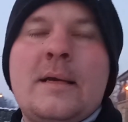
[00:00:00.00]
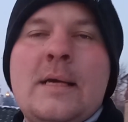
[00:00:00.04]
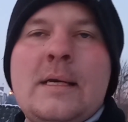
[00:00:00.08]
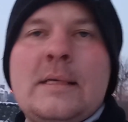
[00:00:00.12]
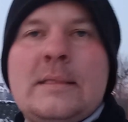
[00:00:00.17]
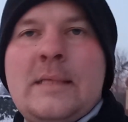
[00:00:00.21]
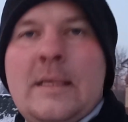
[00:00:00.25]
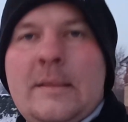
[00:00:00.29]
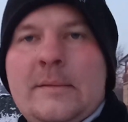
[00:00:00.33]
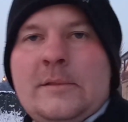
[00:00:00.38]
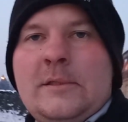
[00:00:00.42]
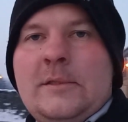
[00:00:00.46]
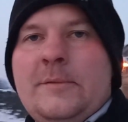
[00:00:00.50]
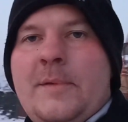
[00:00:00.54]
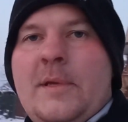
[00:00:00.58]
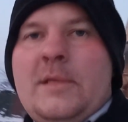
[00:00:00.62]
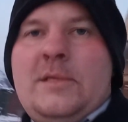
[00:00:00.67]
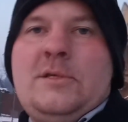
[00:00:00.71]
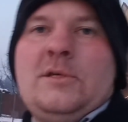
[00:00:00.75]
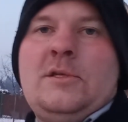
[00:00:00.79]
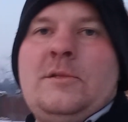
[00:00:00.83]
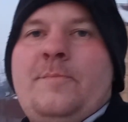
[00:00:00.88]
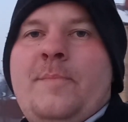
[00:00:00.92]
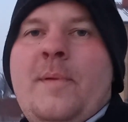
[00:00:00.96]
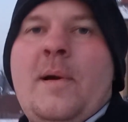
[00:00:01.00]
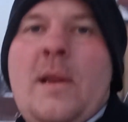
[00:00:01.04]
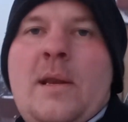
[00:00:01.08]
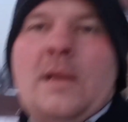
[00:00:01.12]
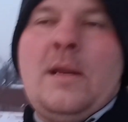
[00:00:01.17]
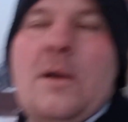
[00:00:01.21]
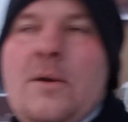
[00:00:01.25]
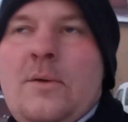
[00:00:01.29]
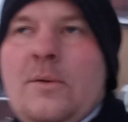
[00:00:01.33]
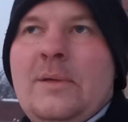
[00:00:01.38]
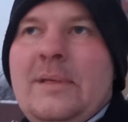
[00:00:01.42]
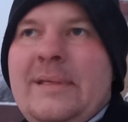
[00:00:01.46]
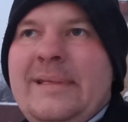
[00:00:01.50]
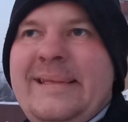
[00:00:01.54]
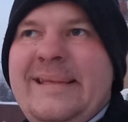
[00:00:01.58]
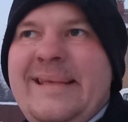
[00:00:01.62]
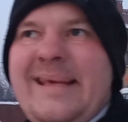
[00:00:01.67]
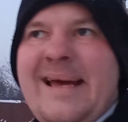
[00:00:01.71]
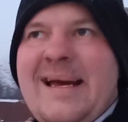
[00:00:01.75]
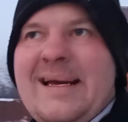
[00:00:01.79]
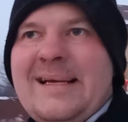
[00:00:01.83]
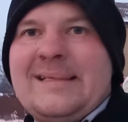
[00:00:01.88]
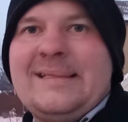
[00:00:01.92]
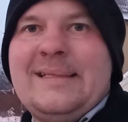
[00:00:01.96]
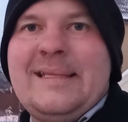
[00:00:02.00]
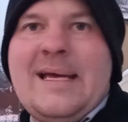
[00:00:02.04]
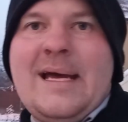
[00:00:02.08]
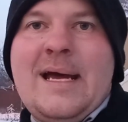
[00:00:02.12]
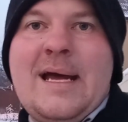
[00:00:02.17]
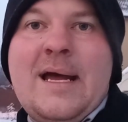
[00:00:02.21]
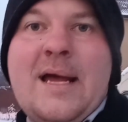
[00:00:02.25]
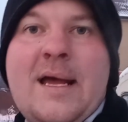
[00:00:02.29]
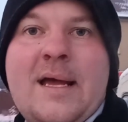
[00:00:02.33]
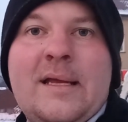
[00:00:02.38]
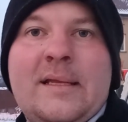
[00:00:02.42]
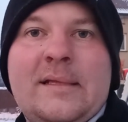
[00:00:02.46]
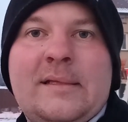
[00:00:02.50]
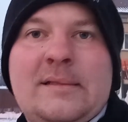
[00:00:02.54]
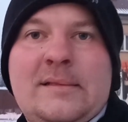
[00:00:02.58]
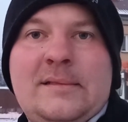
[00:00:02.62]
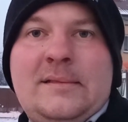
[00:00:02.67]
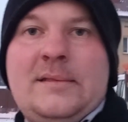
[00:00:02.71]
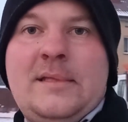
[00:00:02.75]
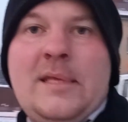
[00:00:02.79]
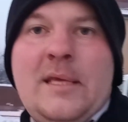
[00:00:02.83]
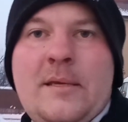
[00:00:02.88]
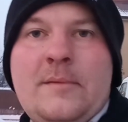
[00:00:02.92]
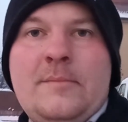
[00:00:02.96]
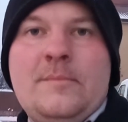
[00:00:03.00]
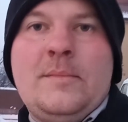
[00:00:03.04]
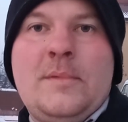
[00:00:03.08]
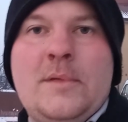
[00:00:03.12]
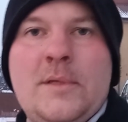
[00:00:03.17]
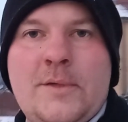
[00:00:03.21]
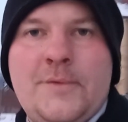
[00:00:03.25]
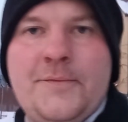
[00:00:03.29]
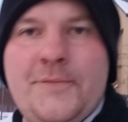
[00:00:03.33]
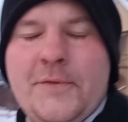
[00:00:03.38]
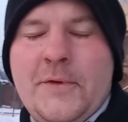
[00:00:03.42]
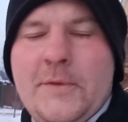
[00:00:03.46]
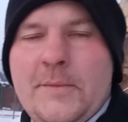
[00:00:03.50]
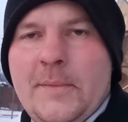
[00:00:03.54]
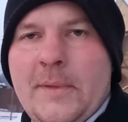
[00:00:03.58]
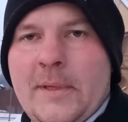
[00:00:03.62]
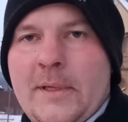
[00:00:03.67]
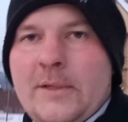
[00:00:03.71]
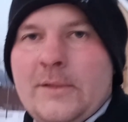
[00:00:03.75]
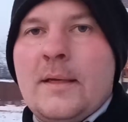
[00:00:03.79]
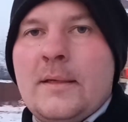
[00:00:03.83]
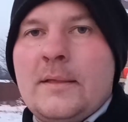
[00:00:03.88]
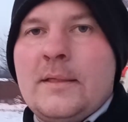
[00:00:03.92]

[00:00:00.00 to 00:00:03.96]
samochód będzie odpalał jak na tym filmiku.